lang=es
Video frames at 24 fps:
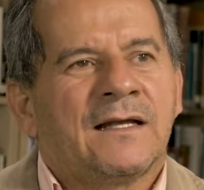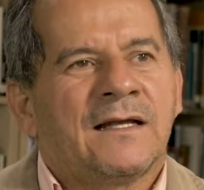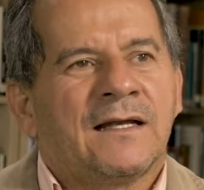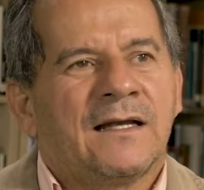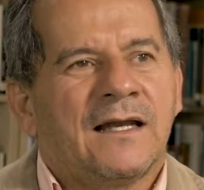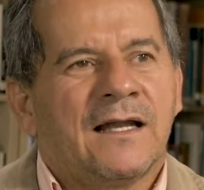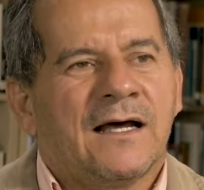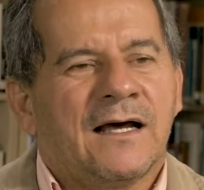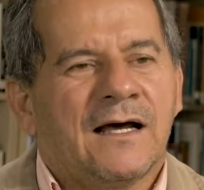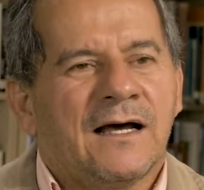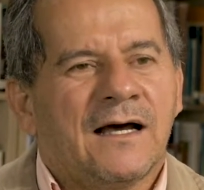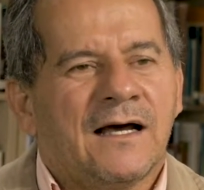
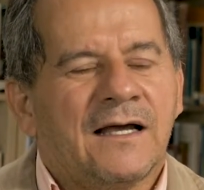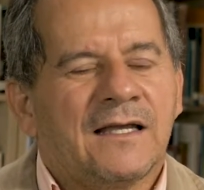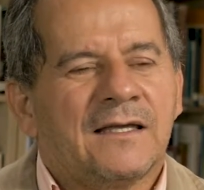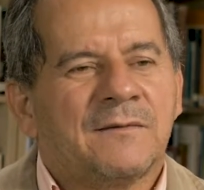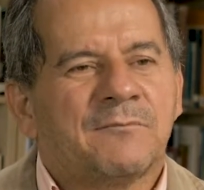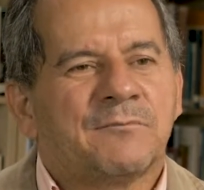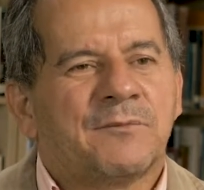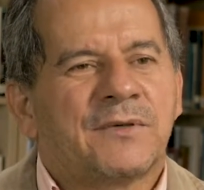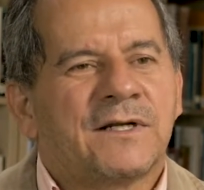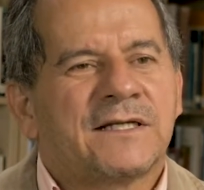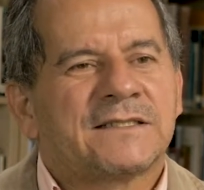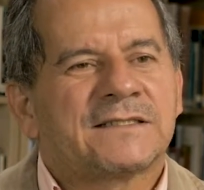la
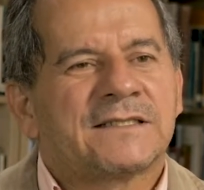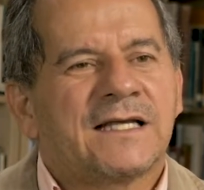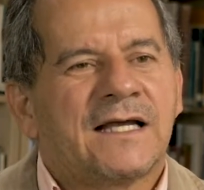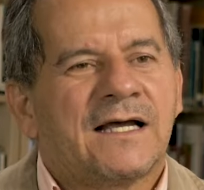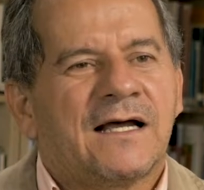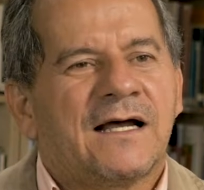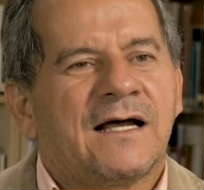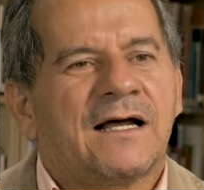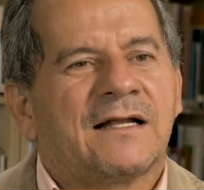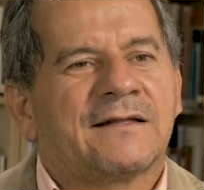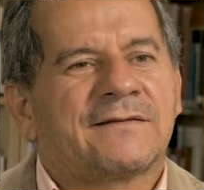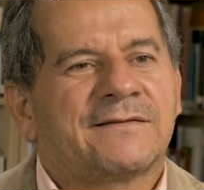
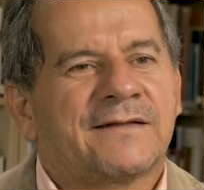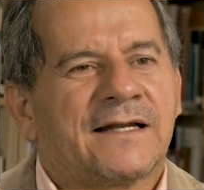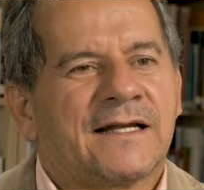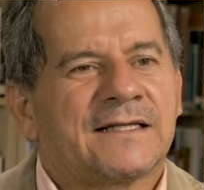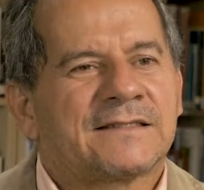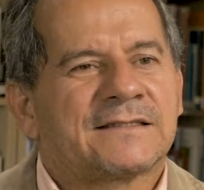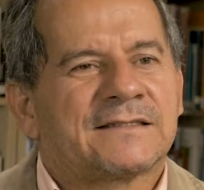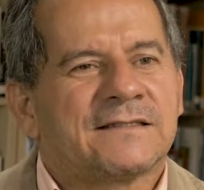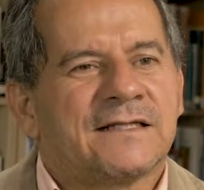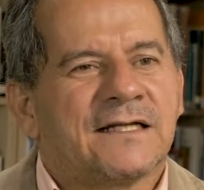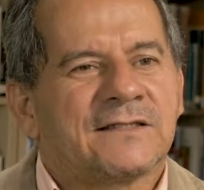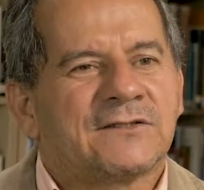empresa
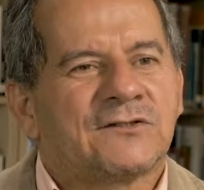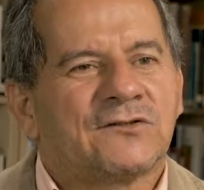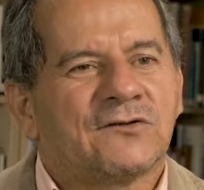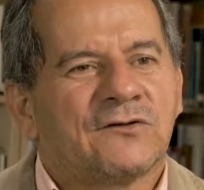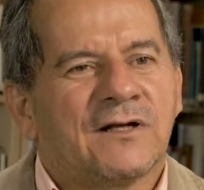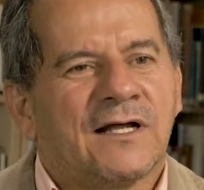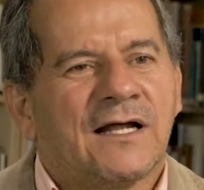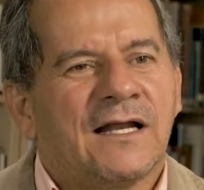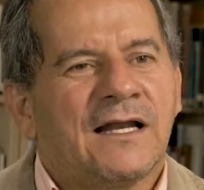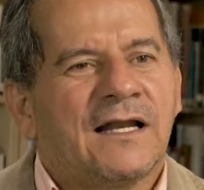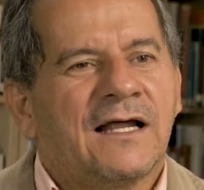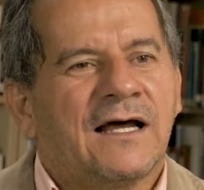
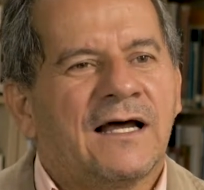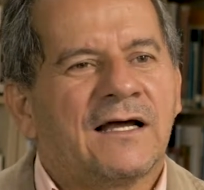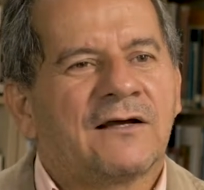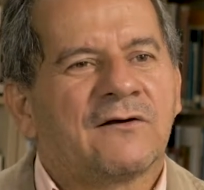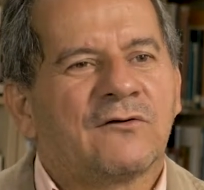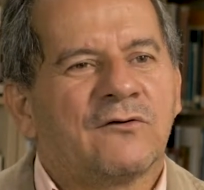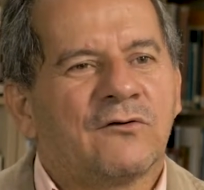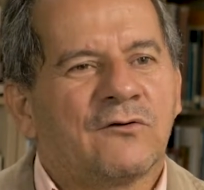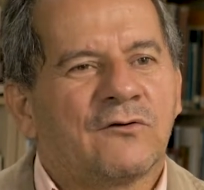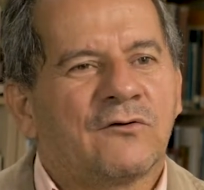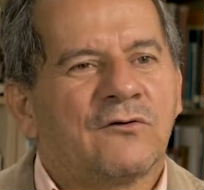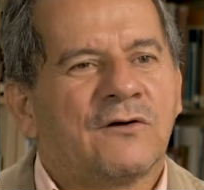transnacional
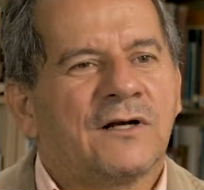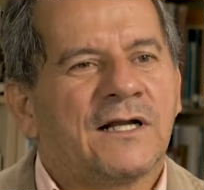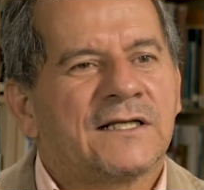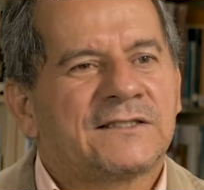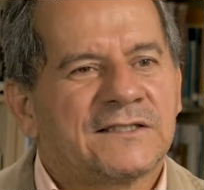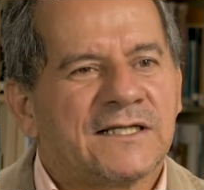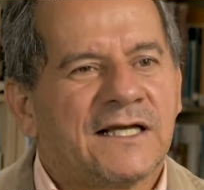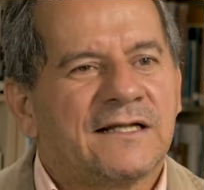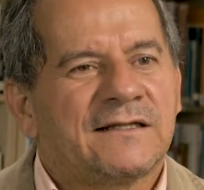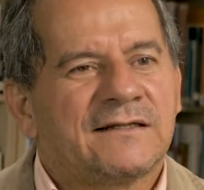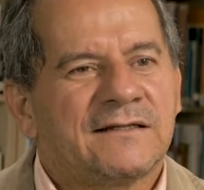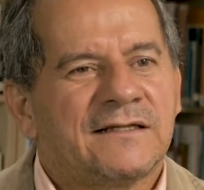anglogola
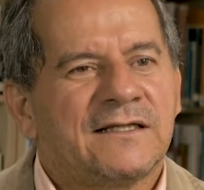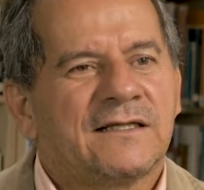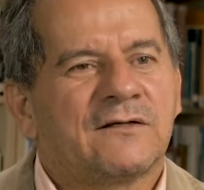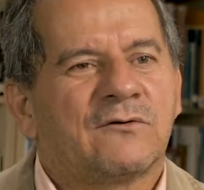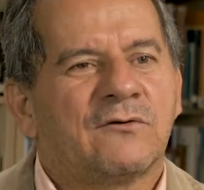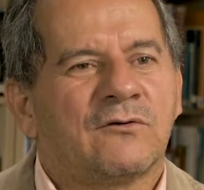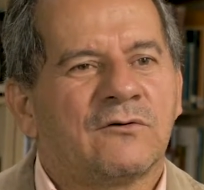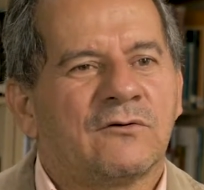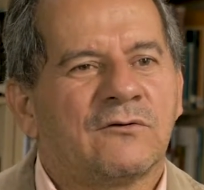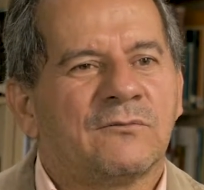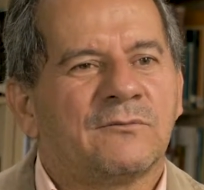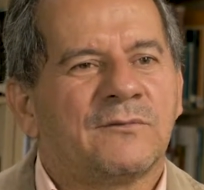Chanti
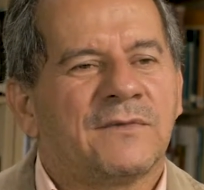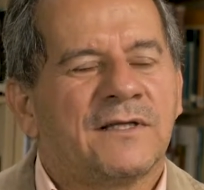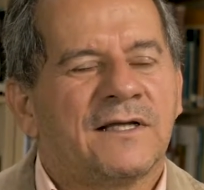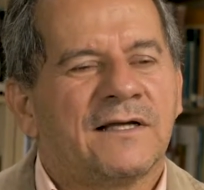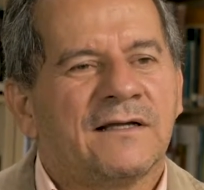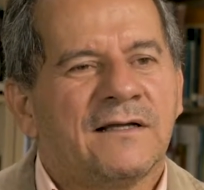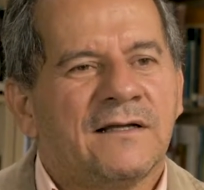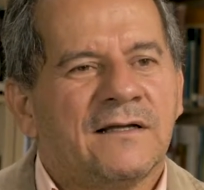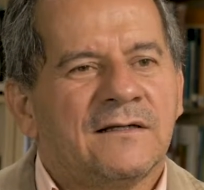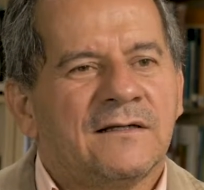Colombia